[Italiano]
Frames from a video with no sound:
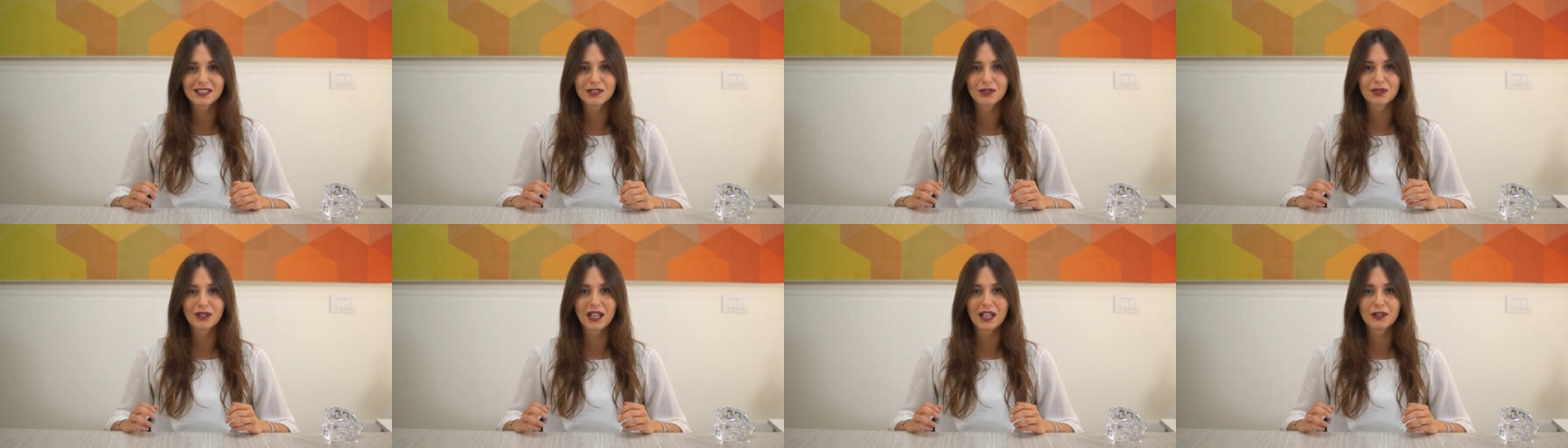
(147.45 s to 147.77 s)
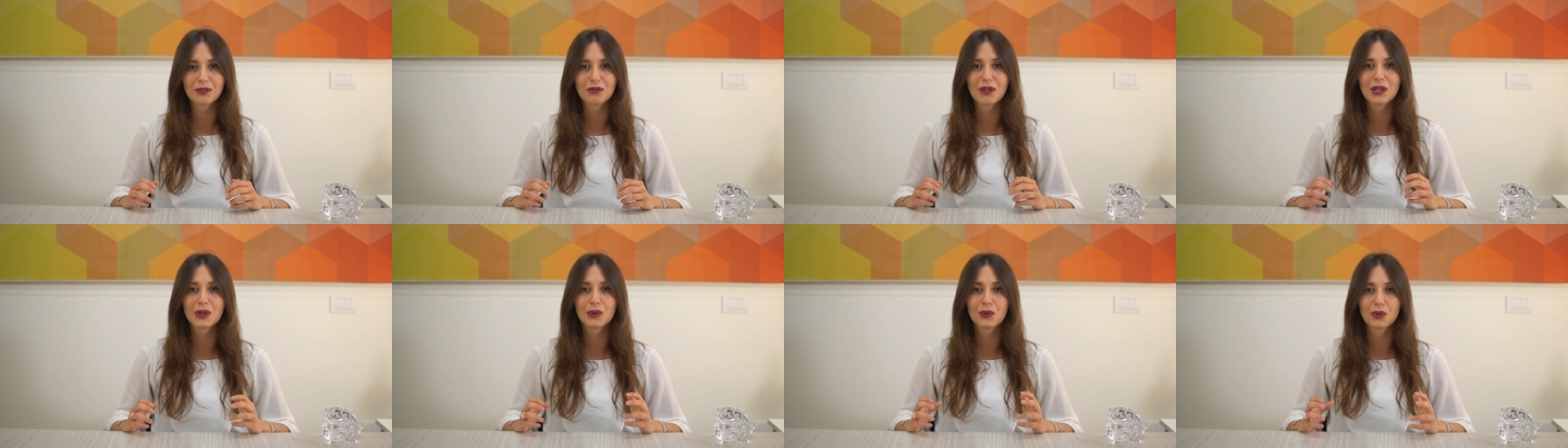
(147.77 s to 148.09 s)
se non
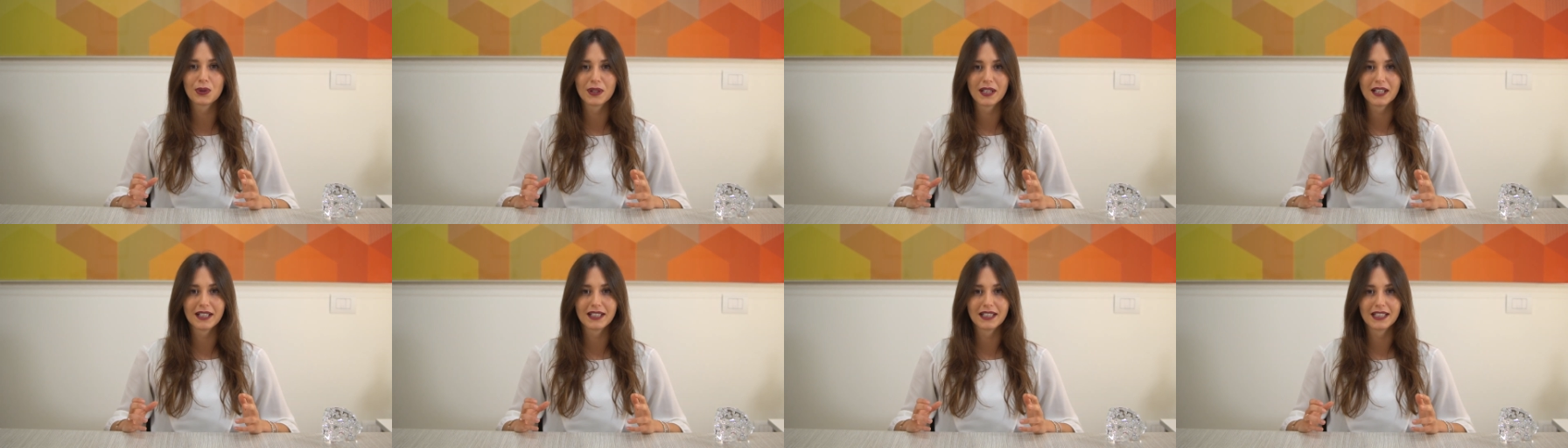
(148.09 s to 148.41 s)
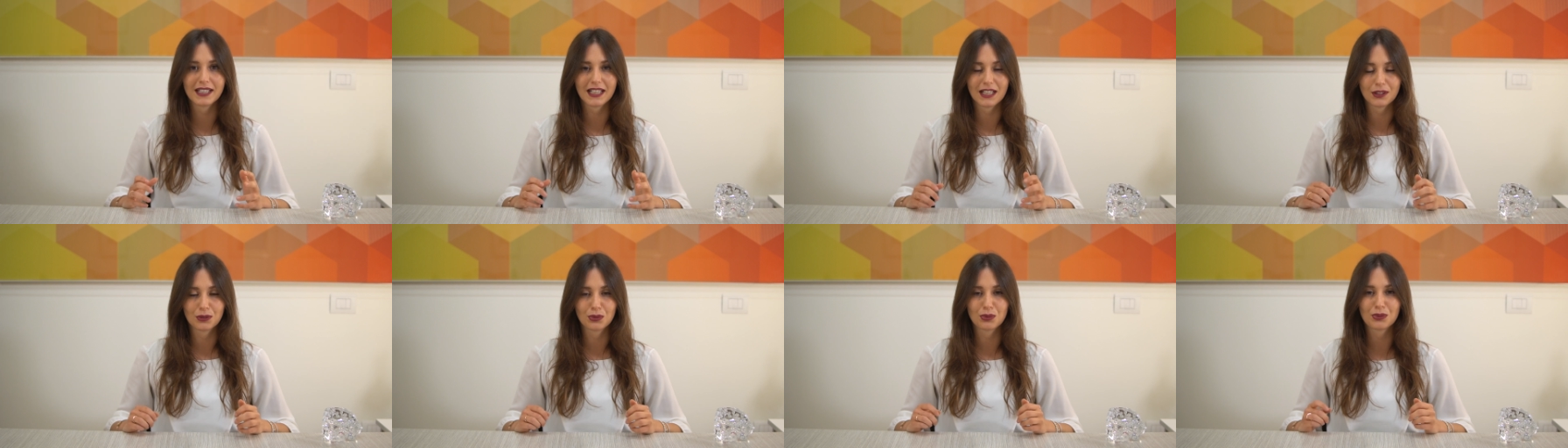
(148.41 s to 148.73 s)
hanno ancora
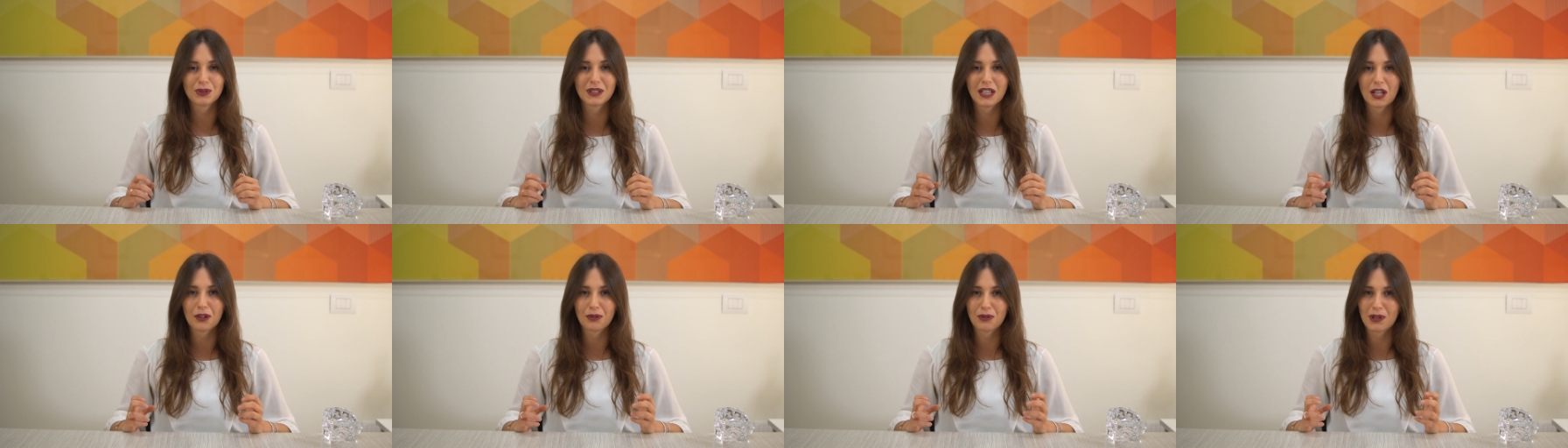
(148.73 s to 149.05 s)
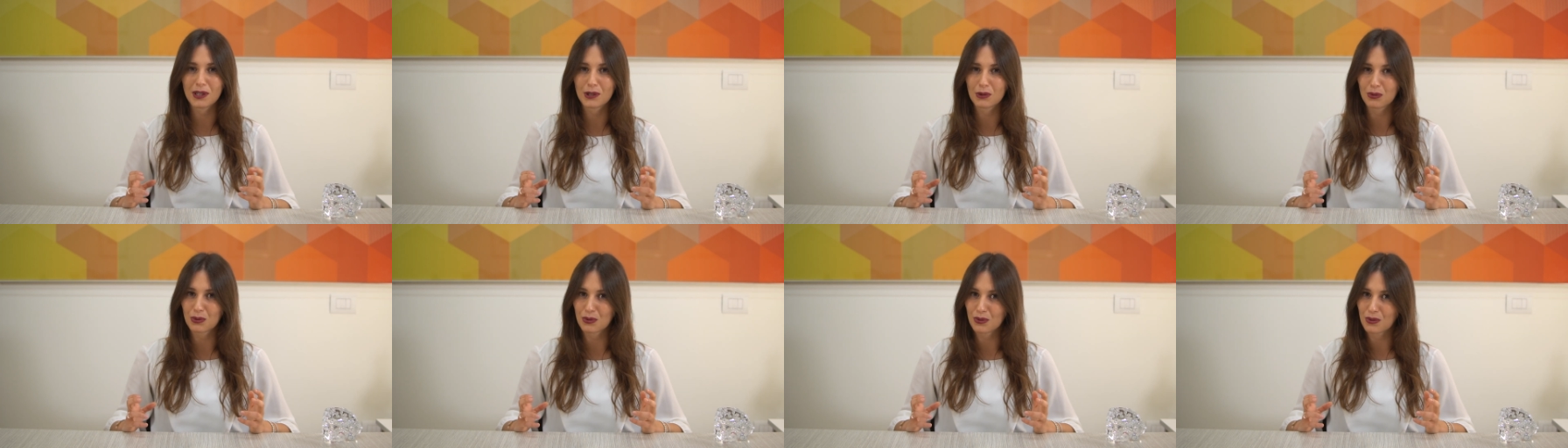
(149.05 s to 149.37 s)
recato un
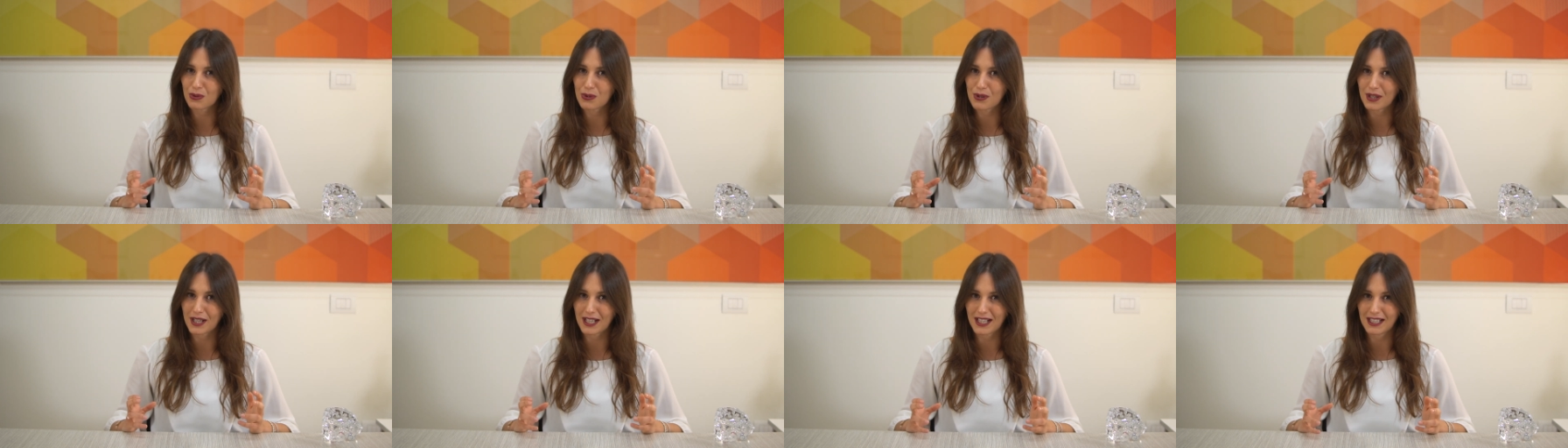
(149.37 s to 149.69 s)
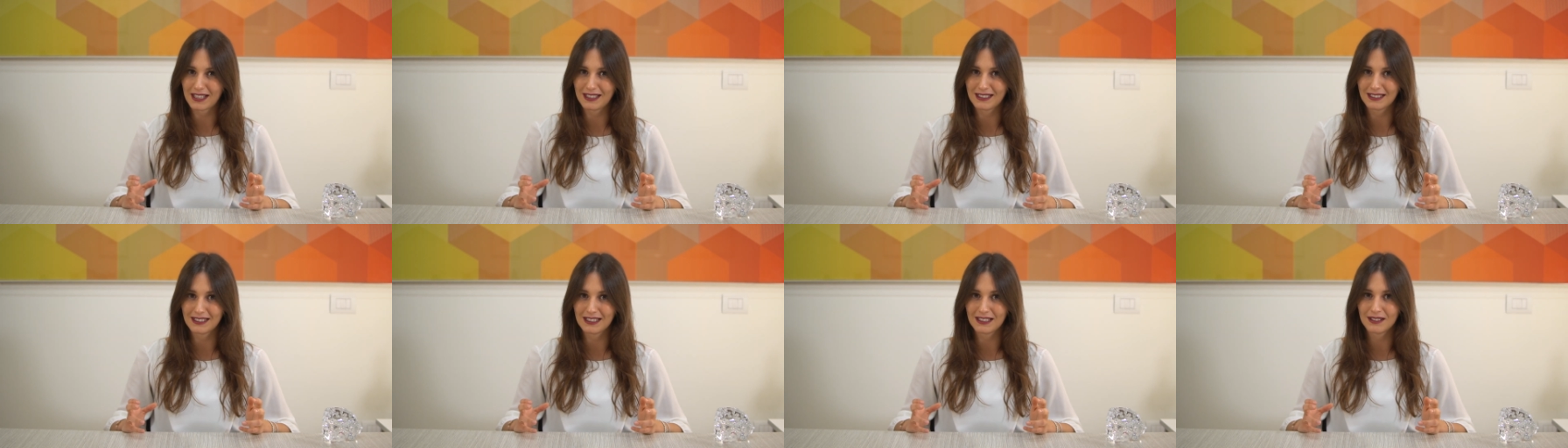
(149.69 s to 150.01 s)
danno ai
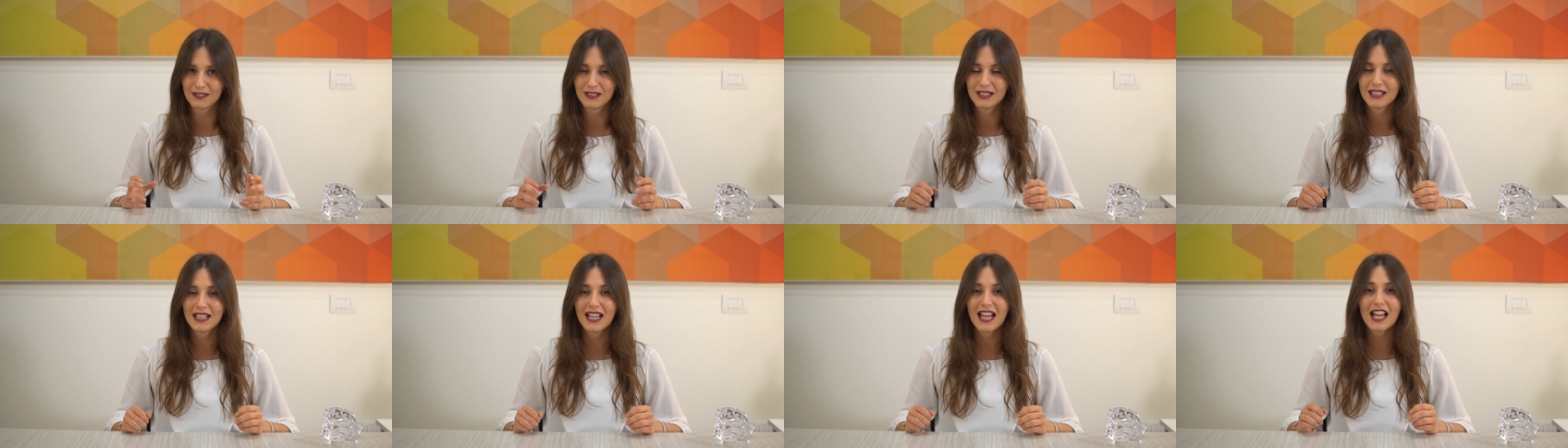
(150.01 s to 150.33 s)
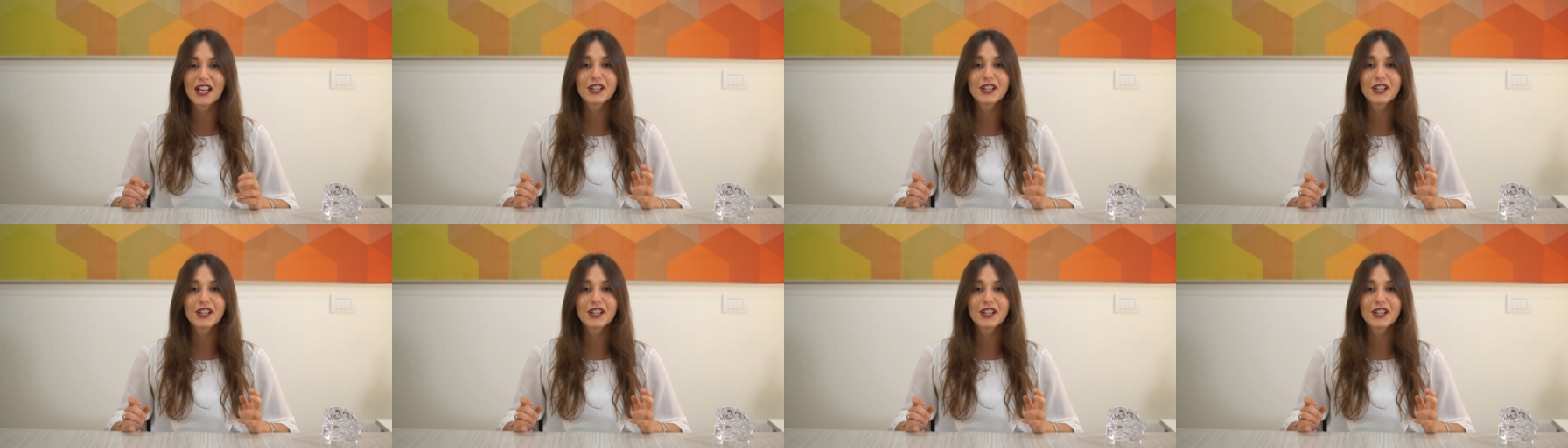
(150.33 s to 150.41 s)
concorrenti.